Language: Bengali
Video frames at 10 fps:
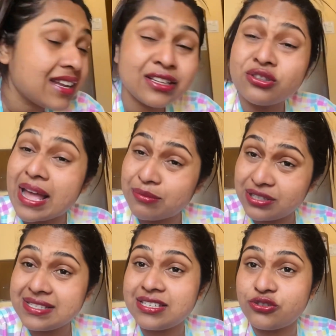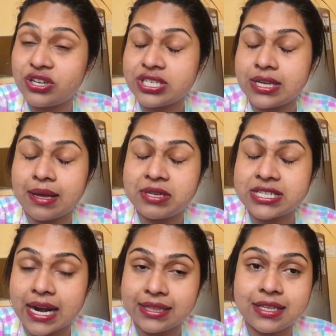তো এমনই সিচুয়েশান আমি
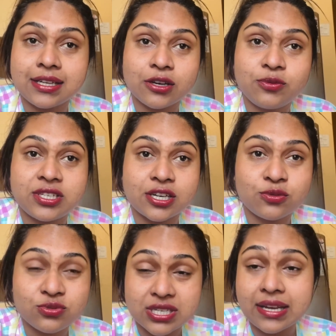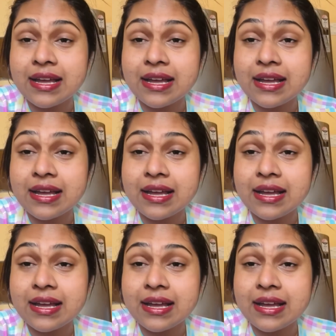সাড়ে তিন কিলোমিটার খুঁজে